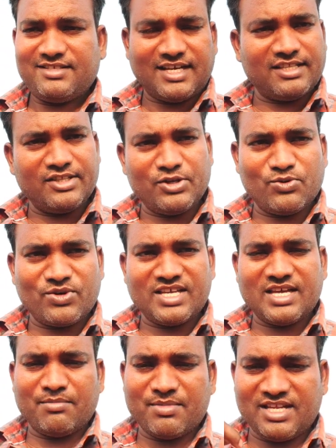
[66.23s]
ज़्यादा दिन हो
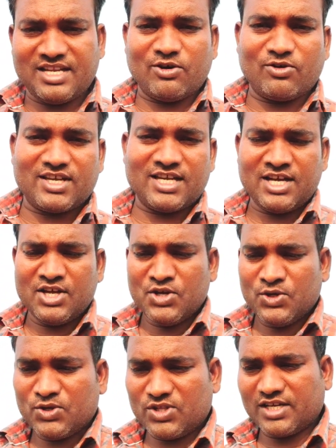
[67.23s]
गया महीना हो गया
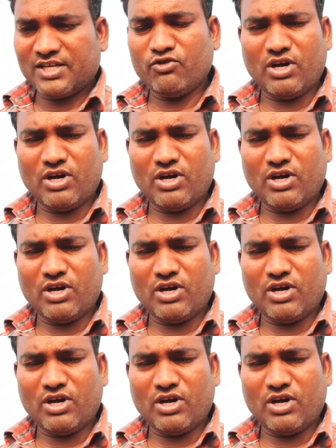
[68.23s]
तो अगर